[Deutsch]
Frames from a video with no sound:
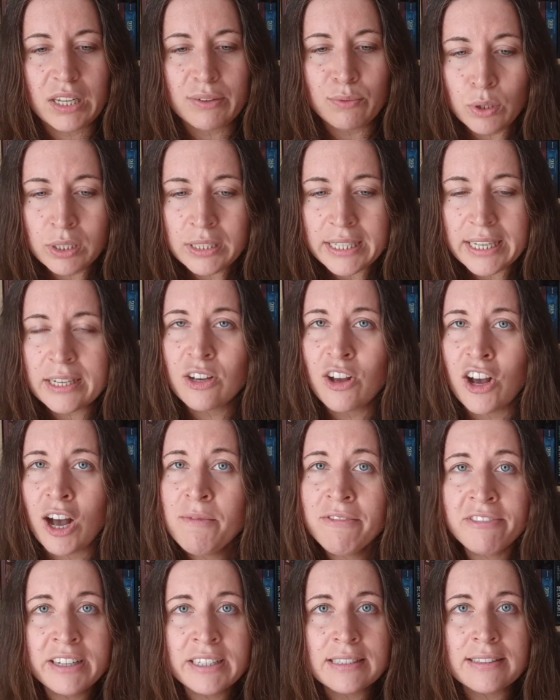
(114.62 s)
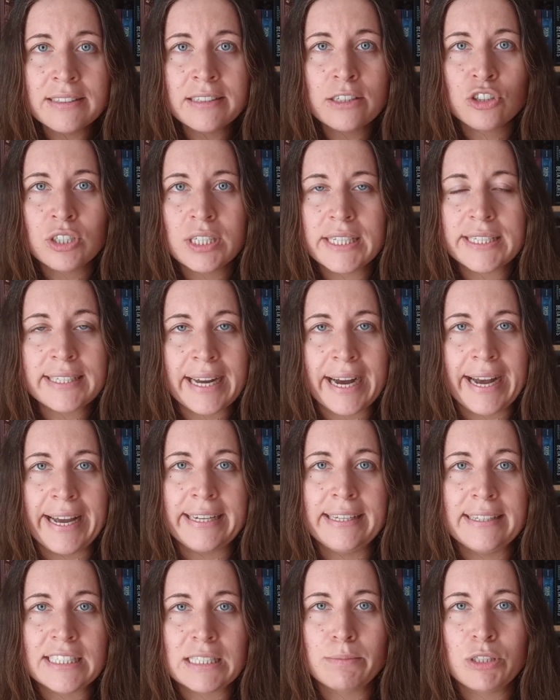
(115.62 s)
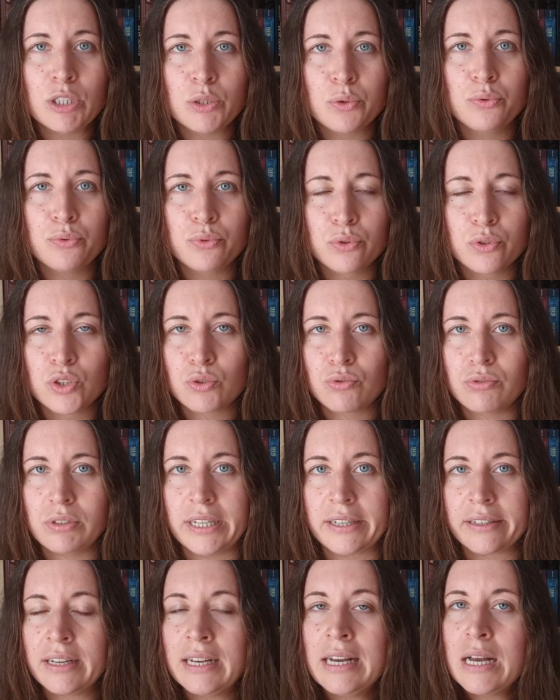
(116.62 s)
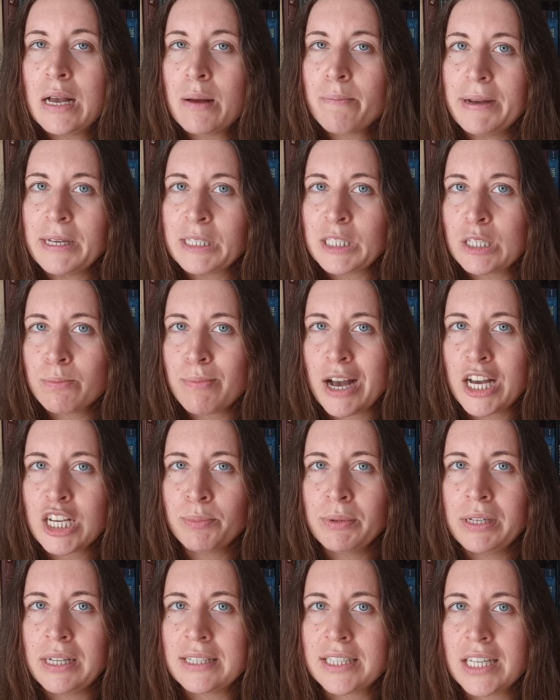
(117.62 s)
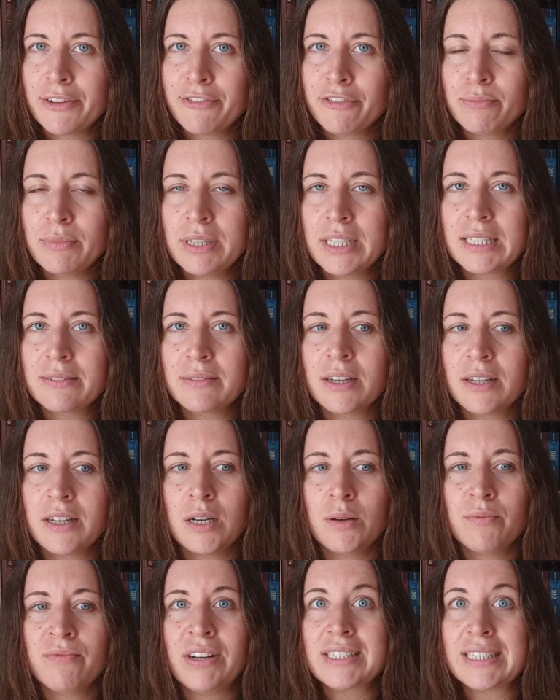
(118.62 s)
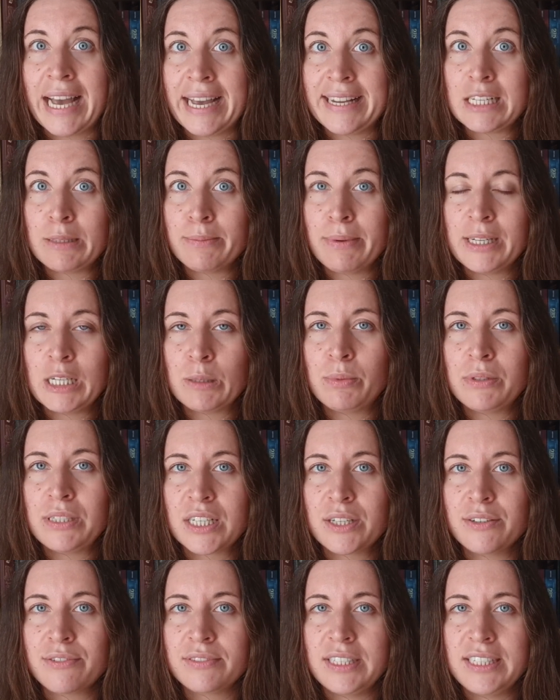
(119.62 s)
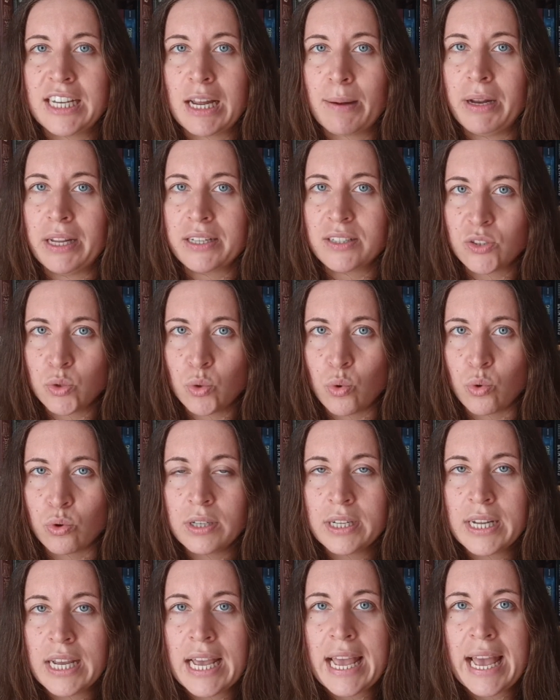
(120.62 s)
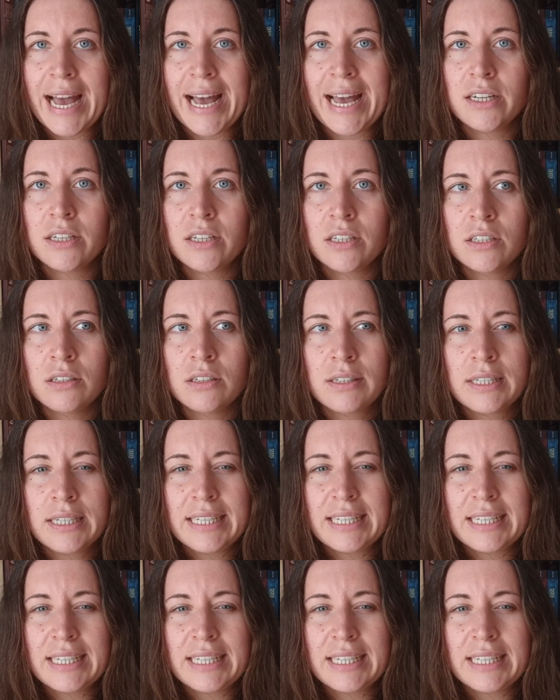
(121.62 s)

wohingegen Urban Fantasy Geschichten eigentlich ziemlich gut funktionieren. Bestes Beispiel ist da für mich, ähm, was Einzelbände betrifft, Nina Blazon. Eine,